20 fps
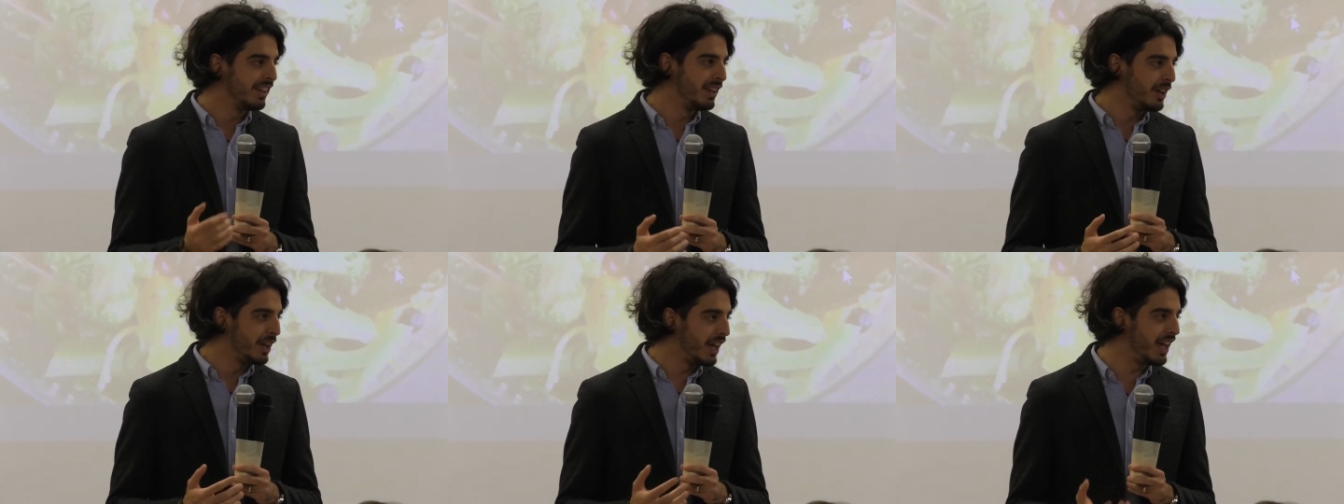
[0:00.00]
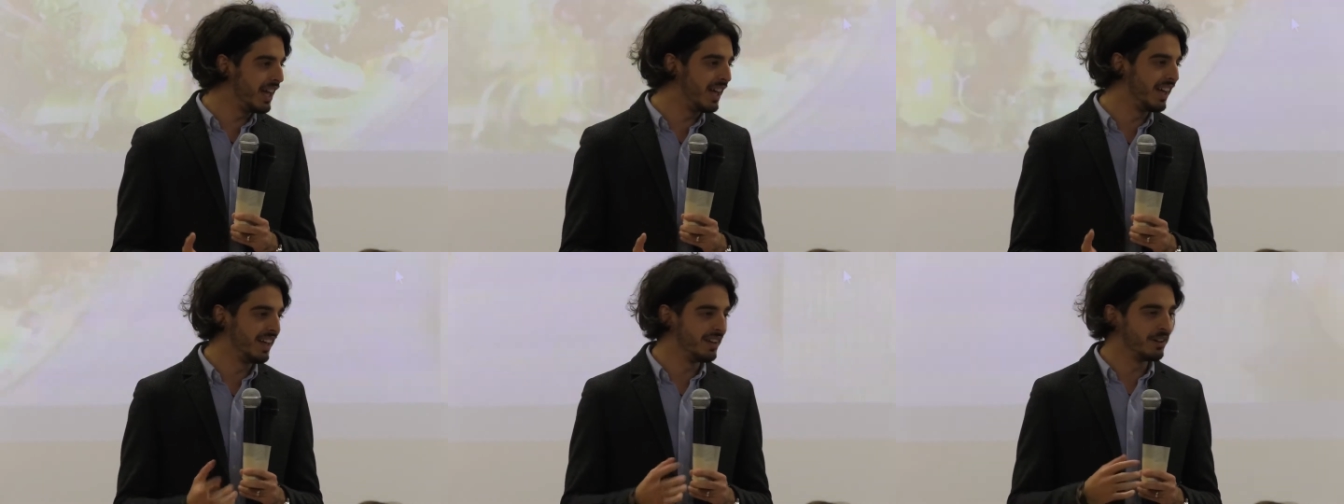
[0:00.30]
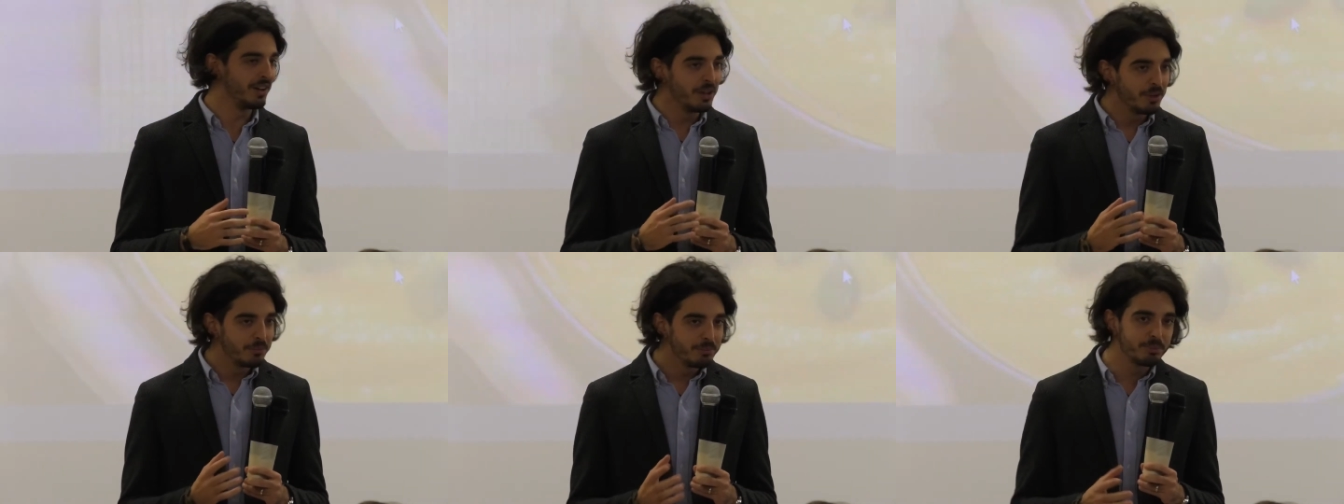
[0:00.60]
eh,
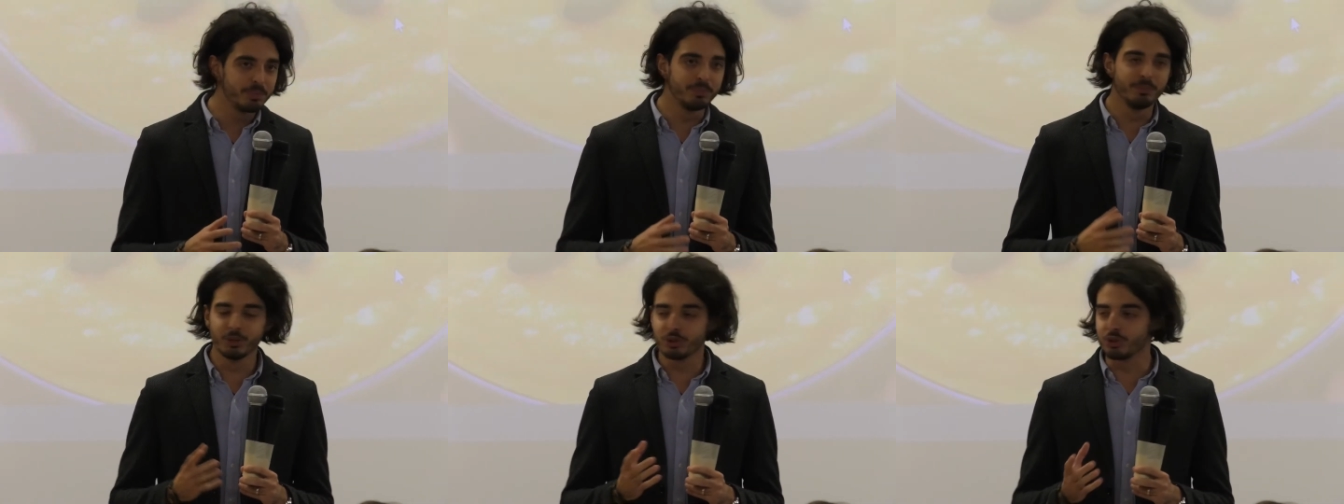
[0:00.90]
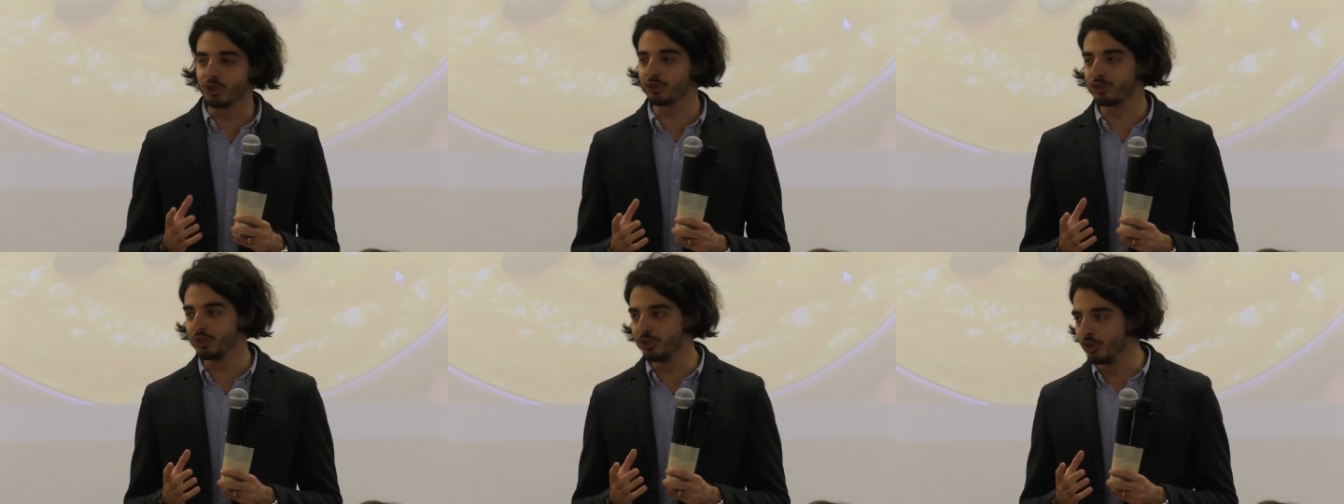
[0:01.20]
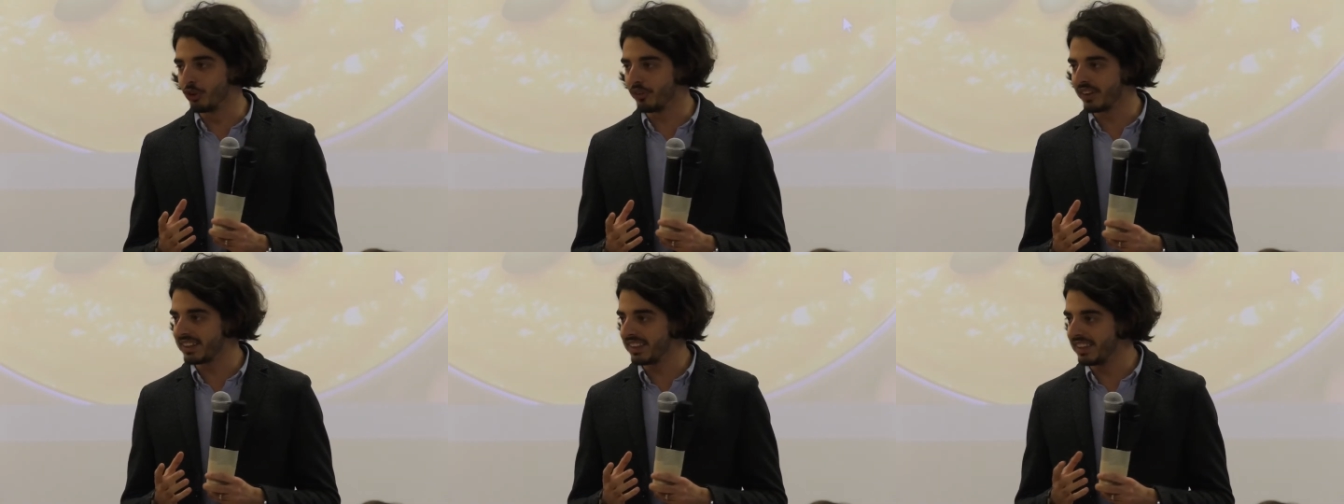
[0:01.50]
piuttosto
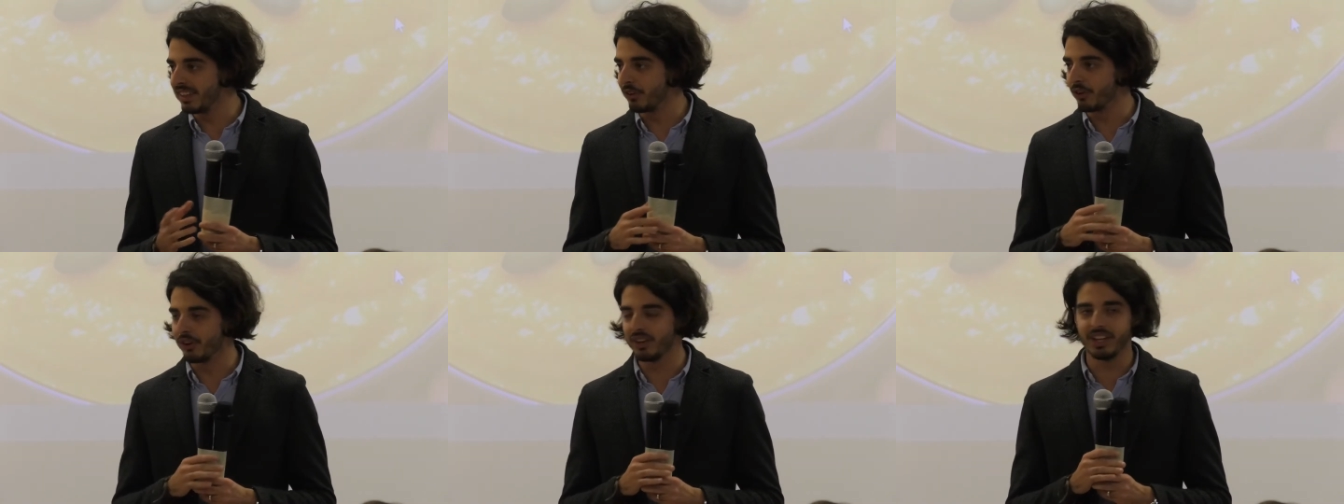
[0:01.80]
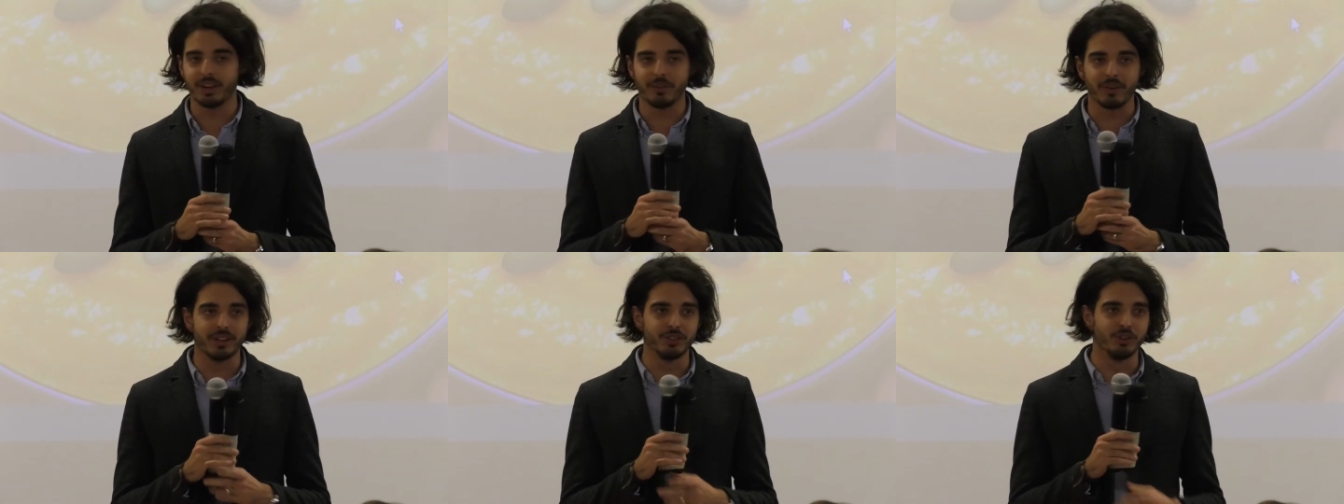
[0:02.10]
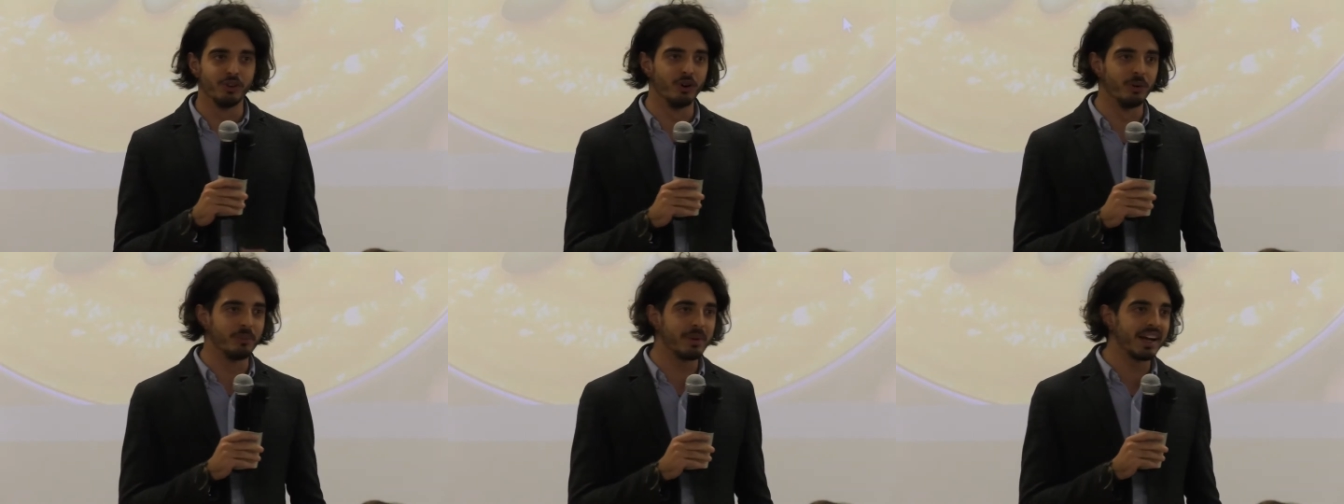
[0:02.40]
innovativo e
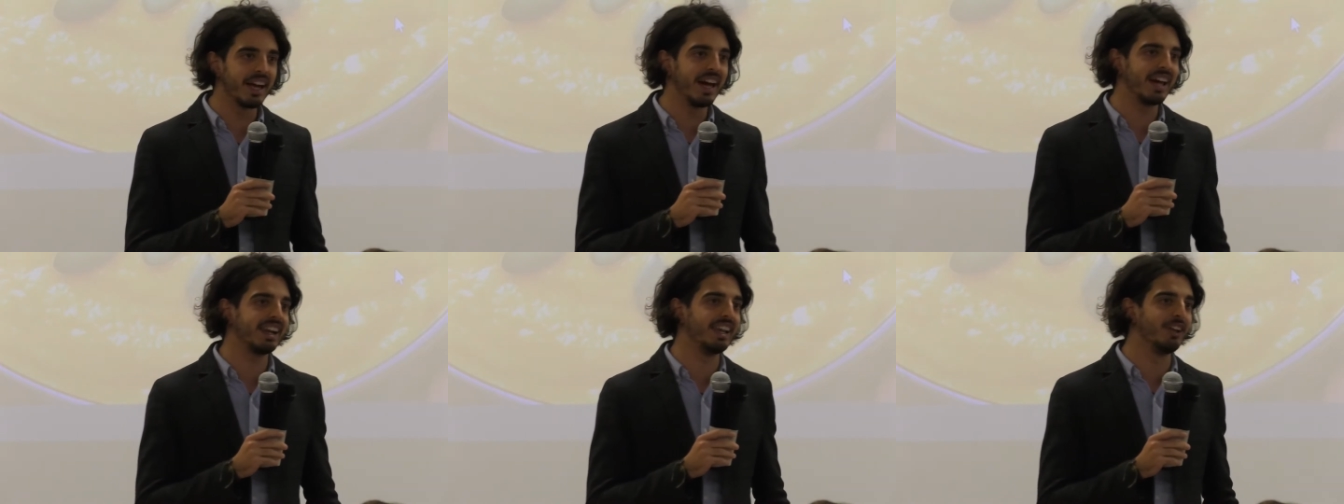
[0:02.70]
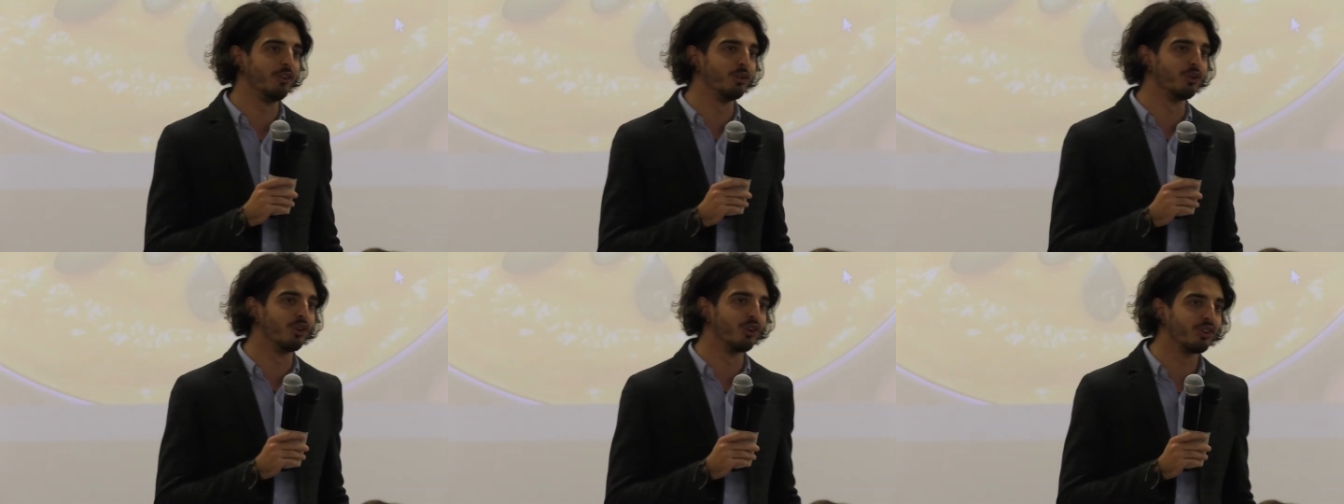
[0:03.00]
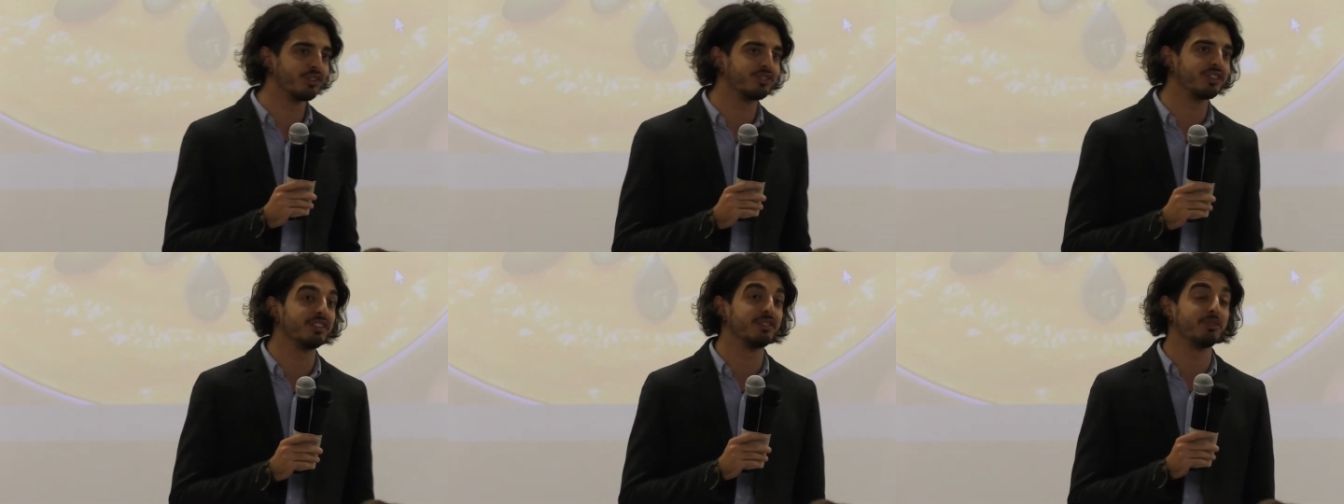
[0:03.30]
quando magari
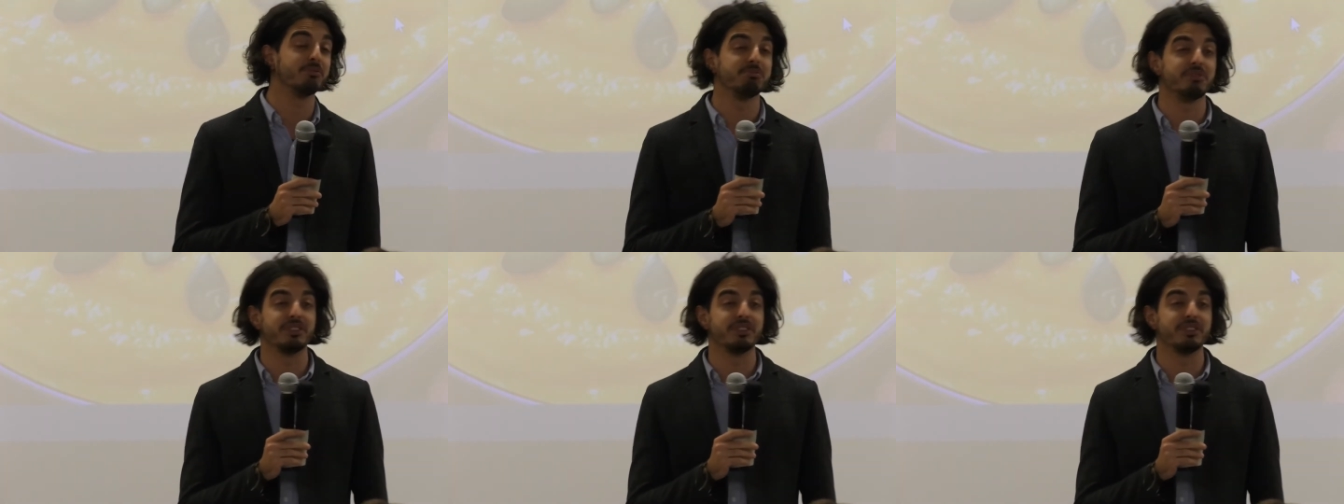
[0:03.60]
uno si,